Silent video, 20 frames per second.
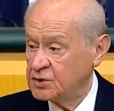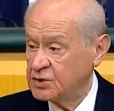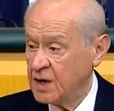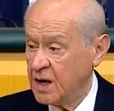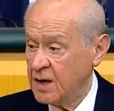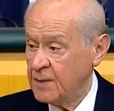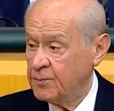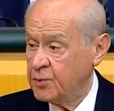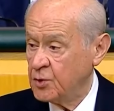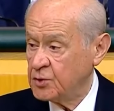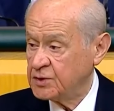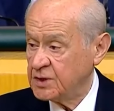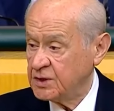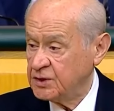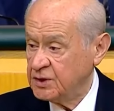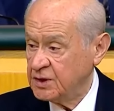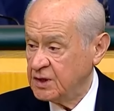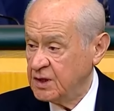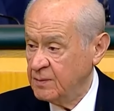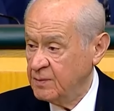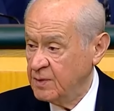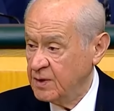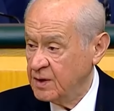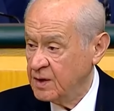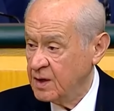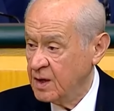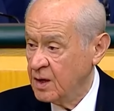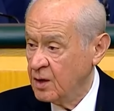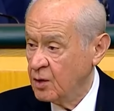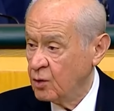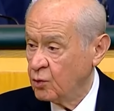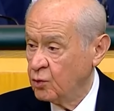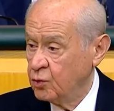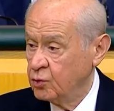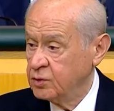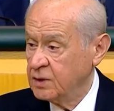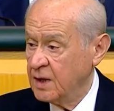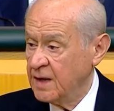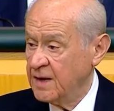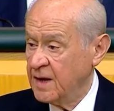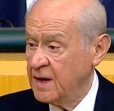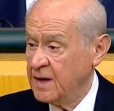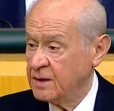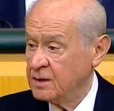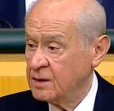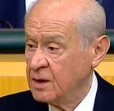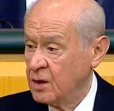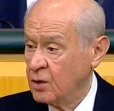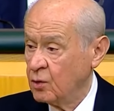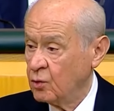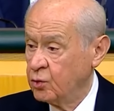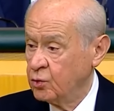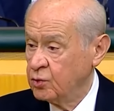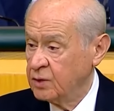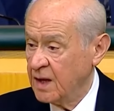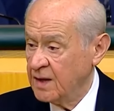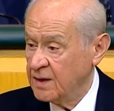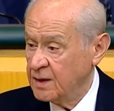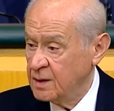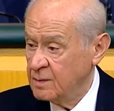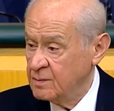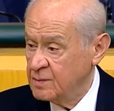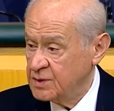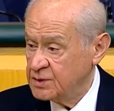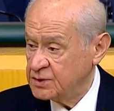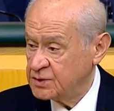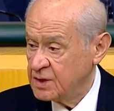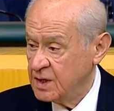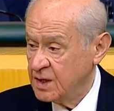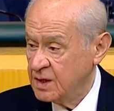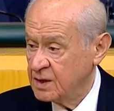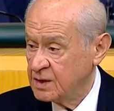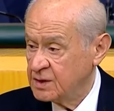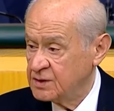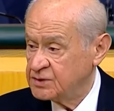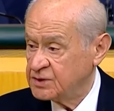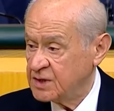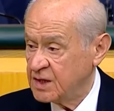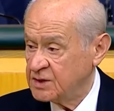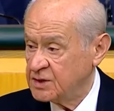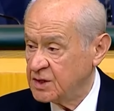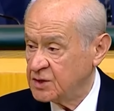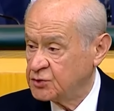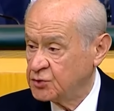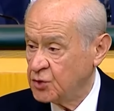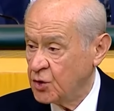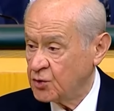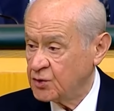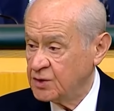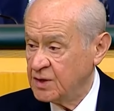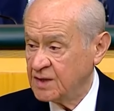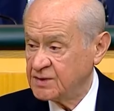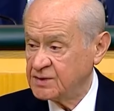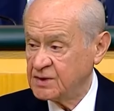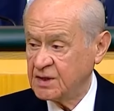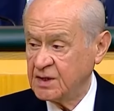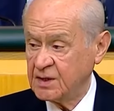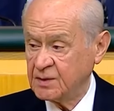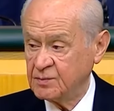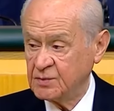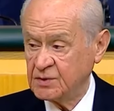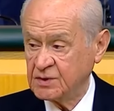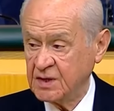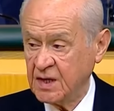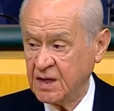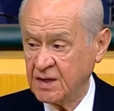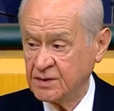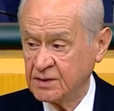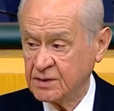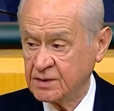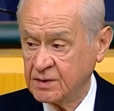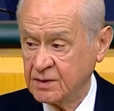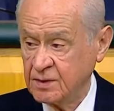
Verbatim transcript: çay poşeti gibi kullanan, kullanılmış, kısaca çok yazık etmişlerdir.